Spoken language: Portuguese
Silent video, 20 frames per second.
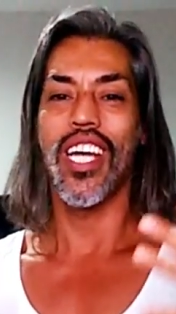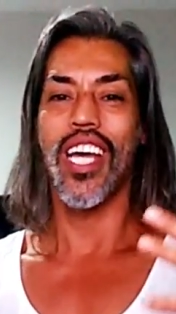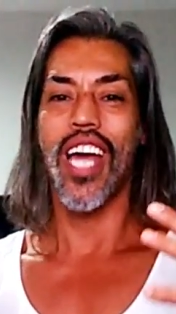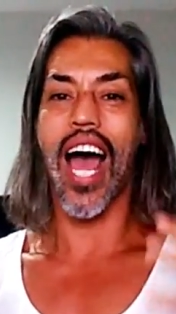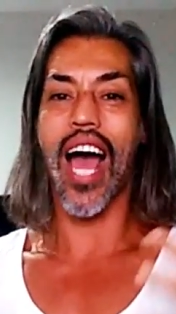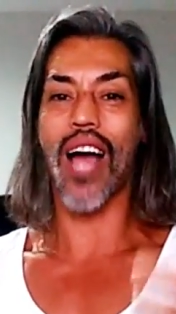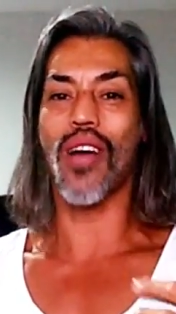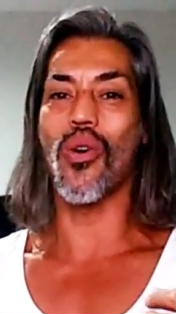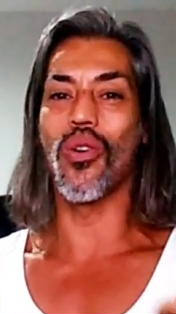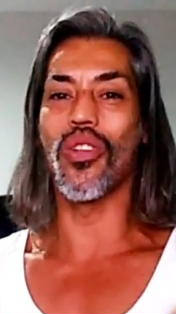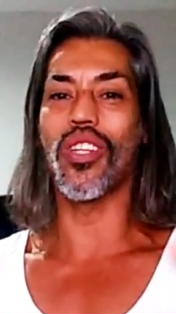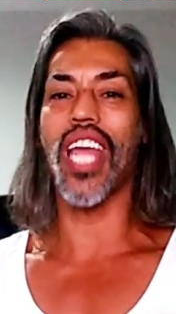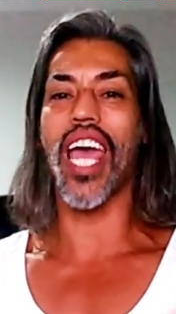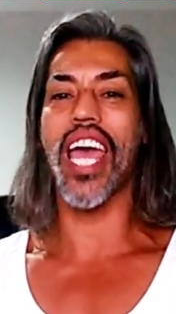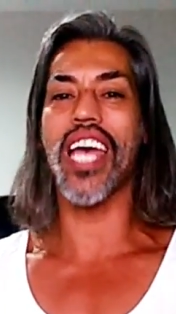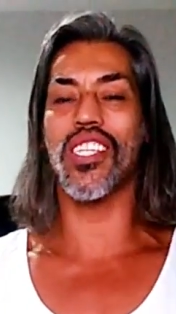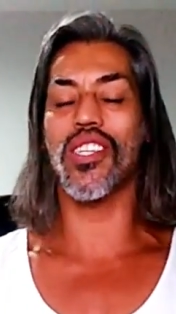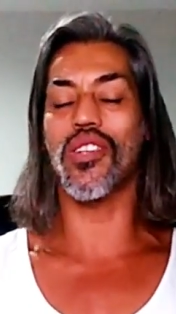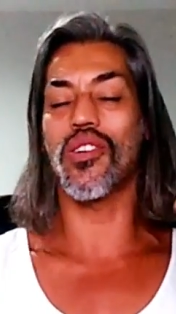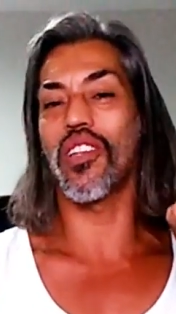
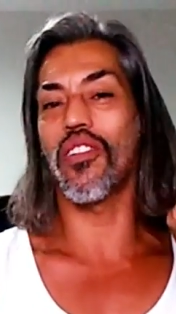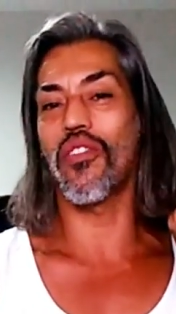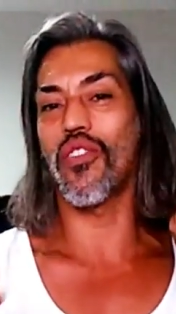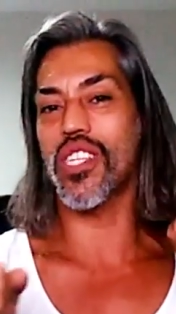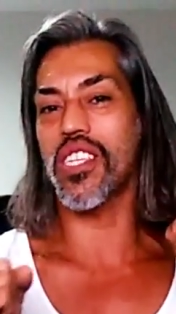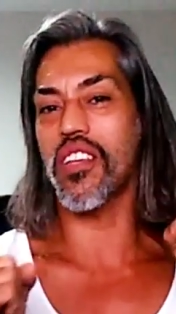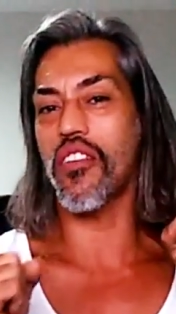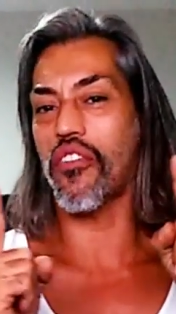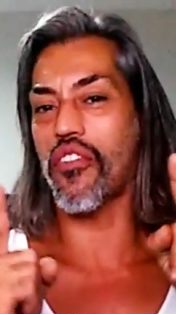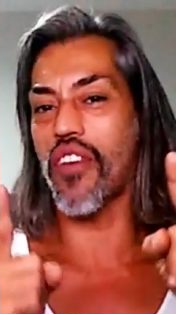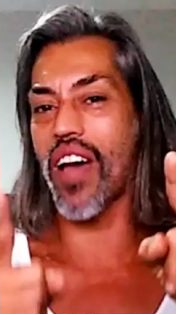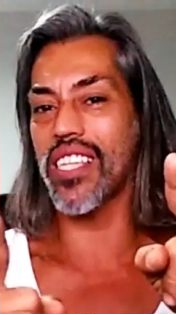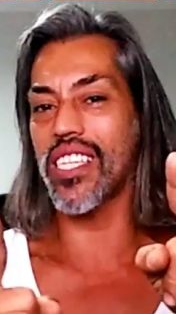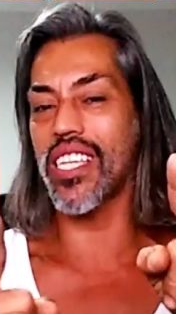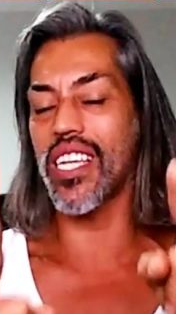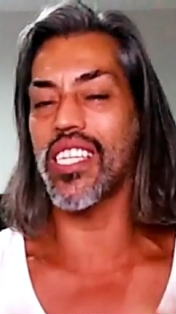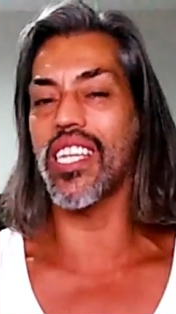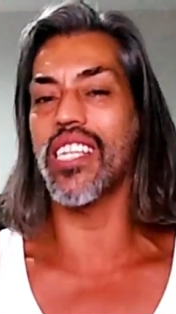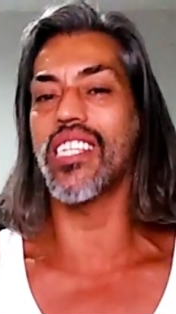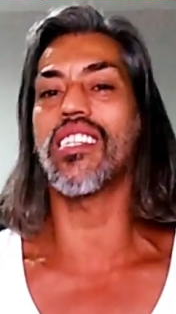Acontece quando você faz
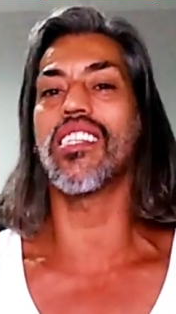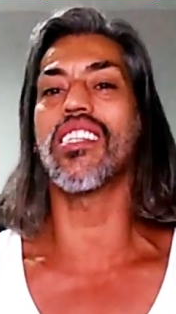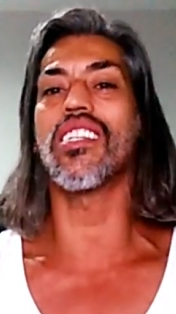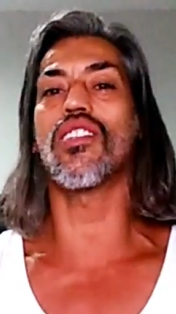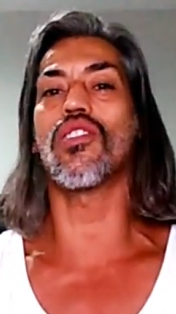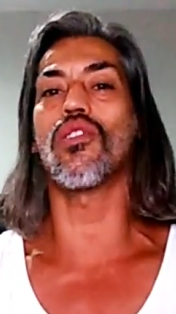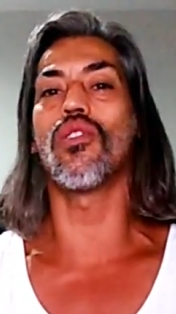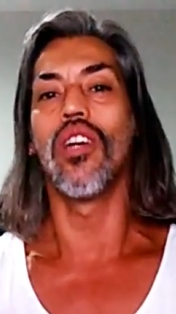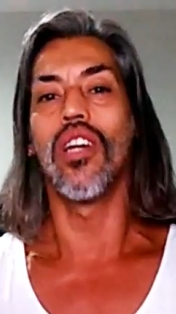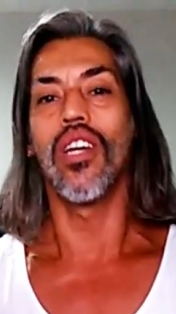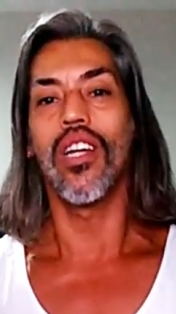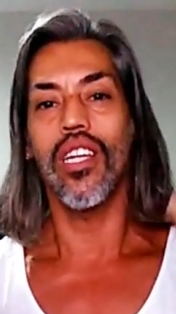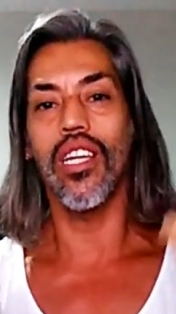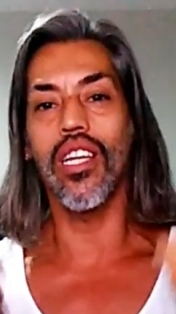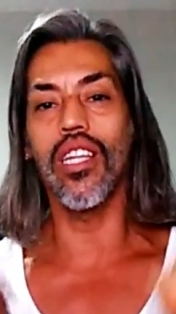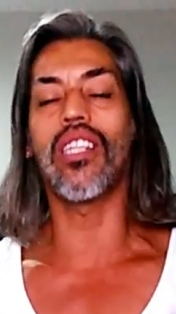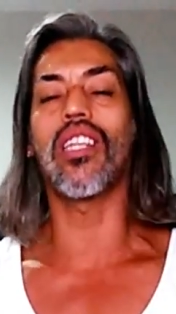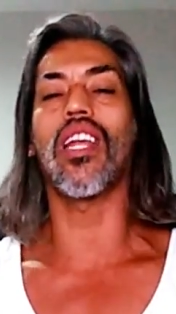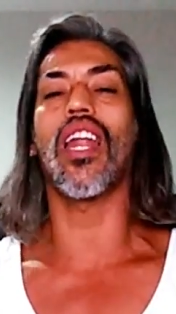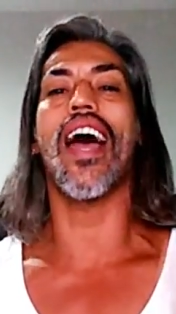exercício e
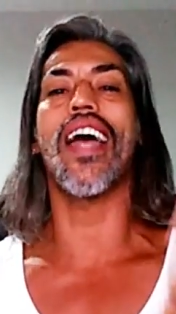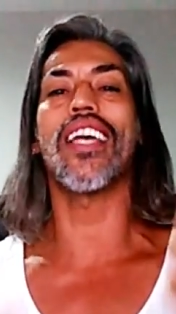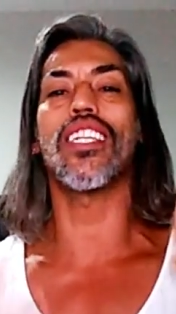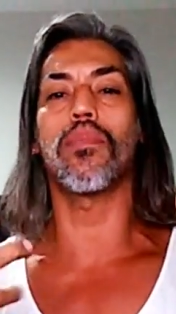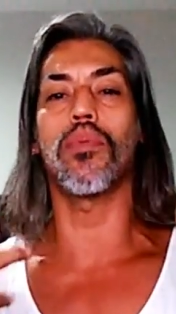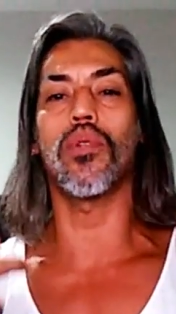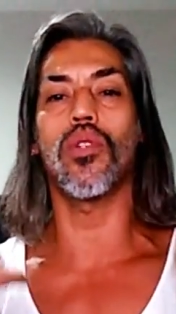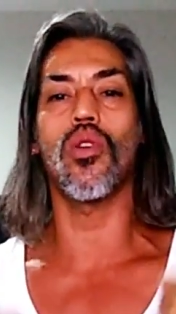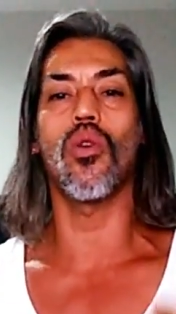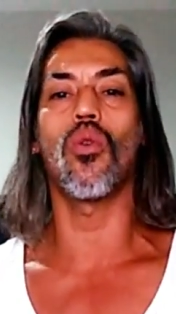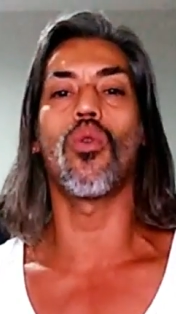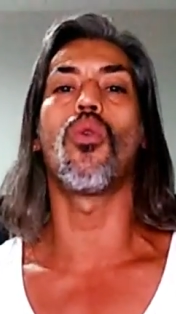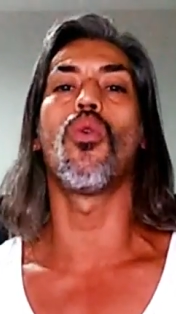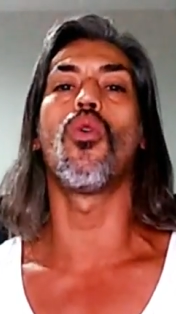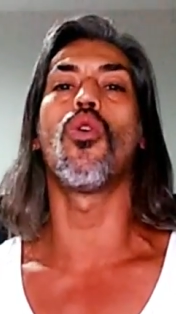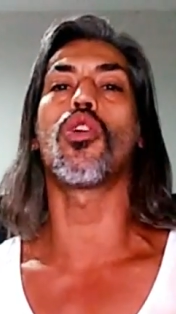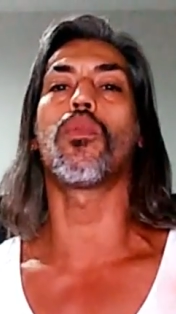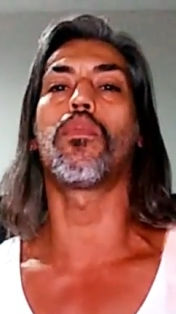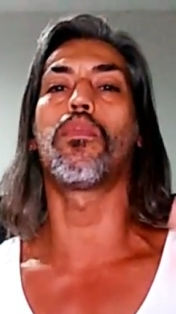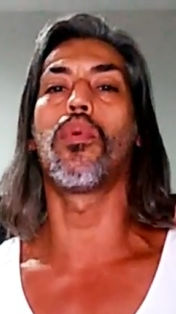traz para o seu
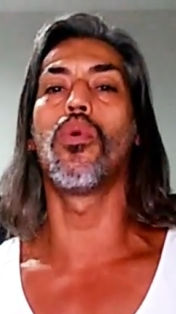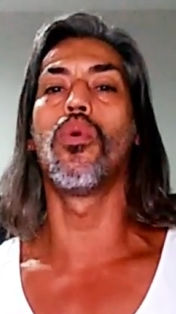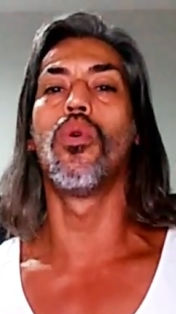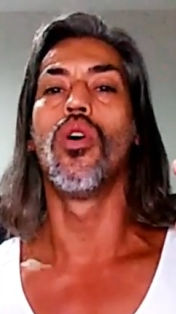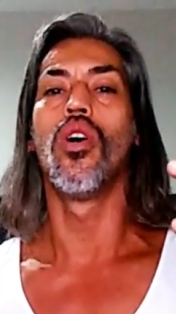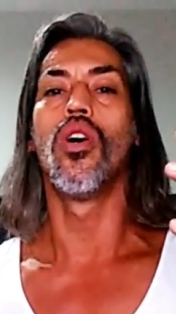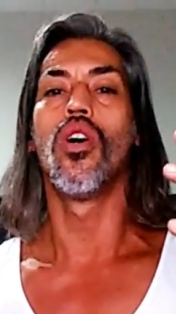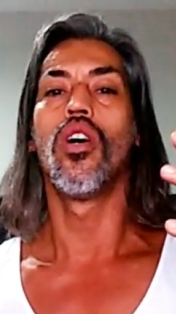corpo